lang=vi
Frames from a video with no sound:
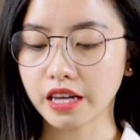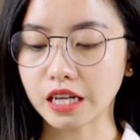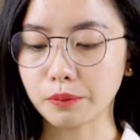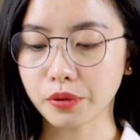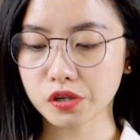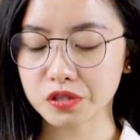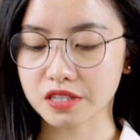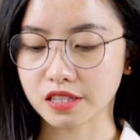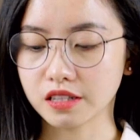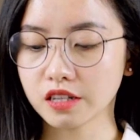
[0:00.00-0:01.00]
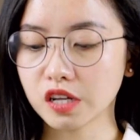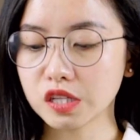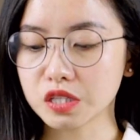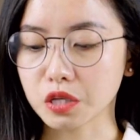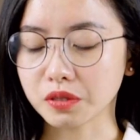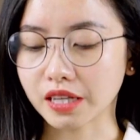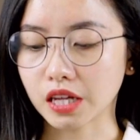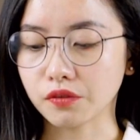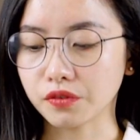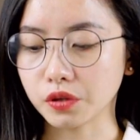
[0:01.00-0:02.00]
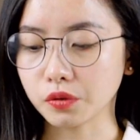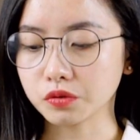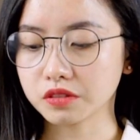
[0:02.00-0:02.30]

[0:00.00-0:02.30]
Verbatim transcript: in person so they can view